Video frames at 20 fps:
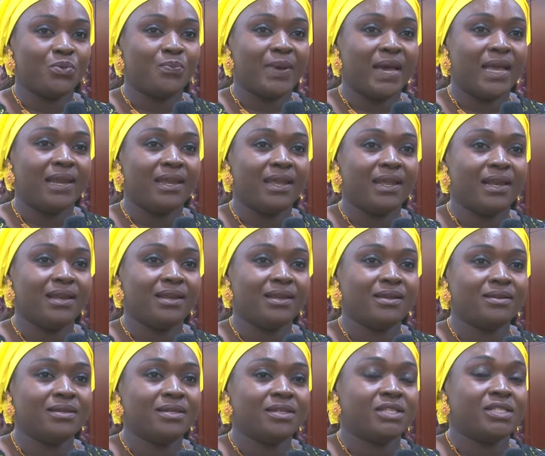panel,
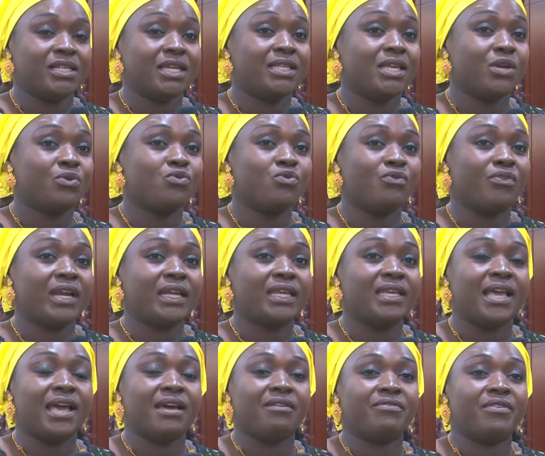j'ai découvert
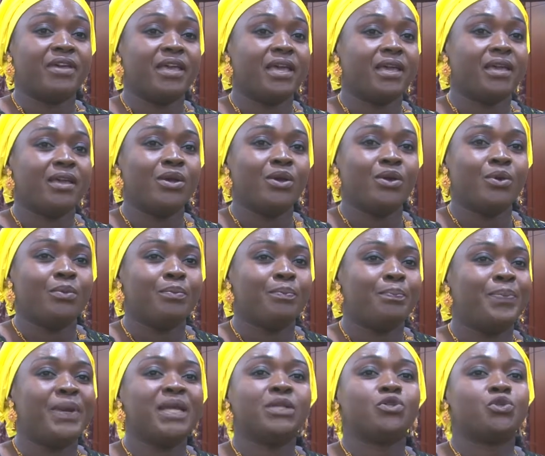qu'il y avait
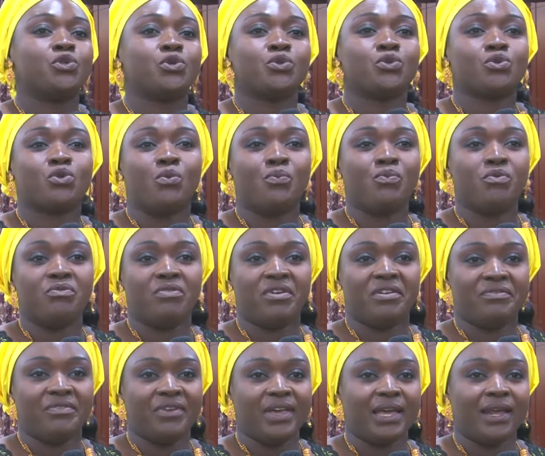plein de choses qu'on pouvait
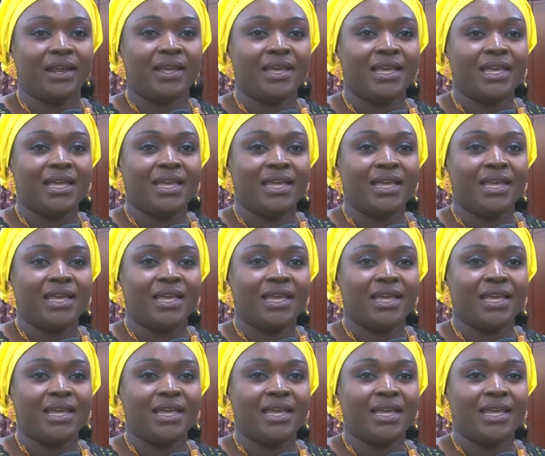faire.